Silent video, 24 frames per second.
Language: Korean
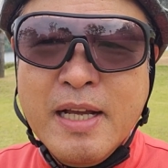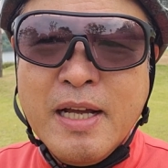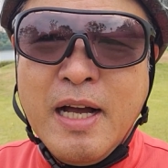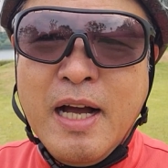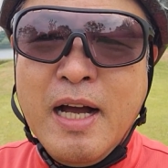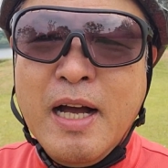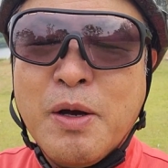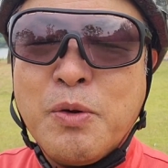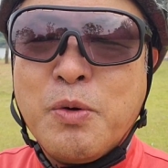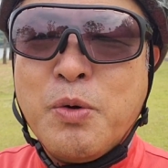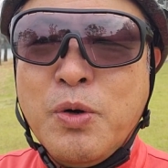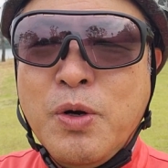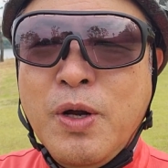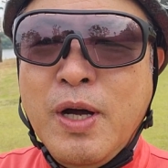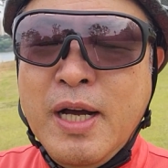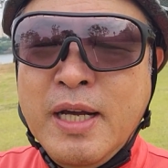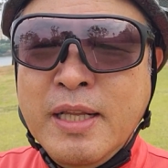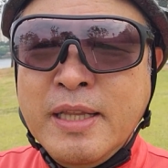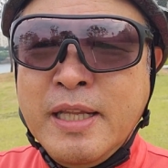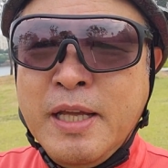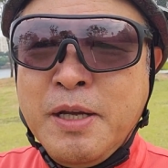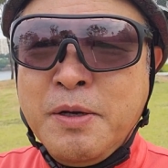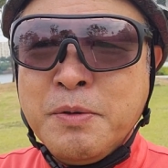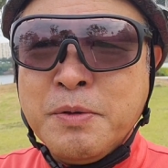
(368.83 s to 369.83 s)
아,
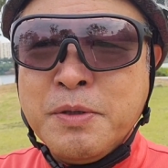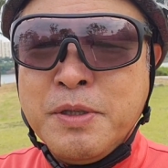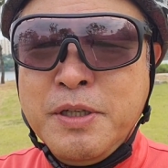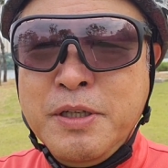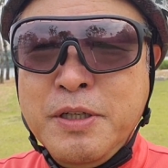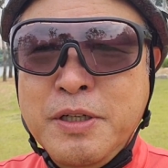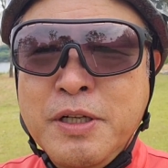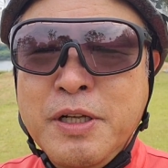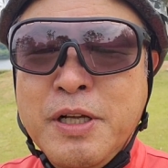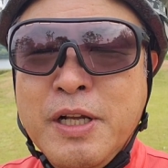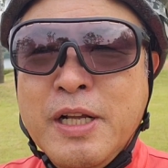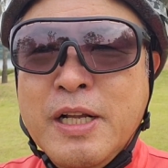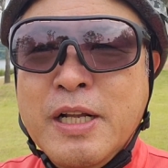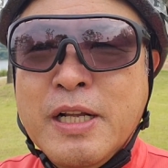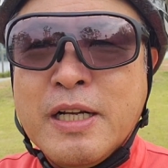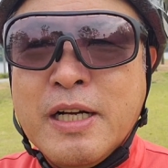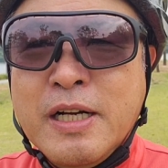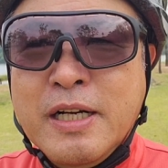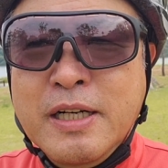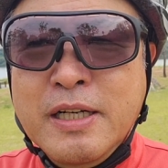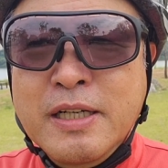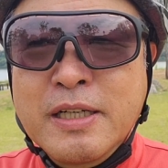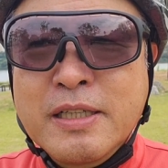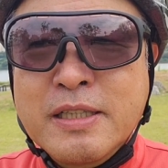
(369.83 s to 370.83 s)
그러한 내용들을
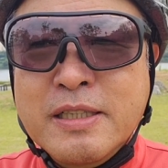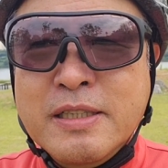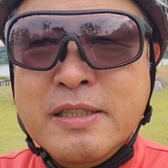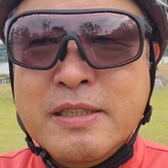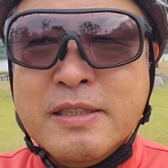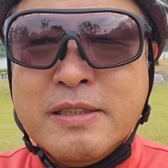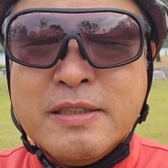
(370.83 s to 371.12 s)
어,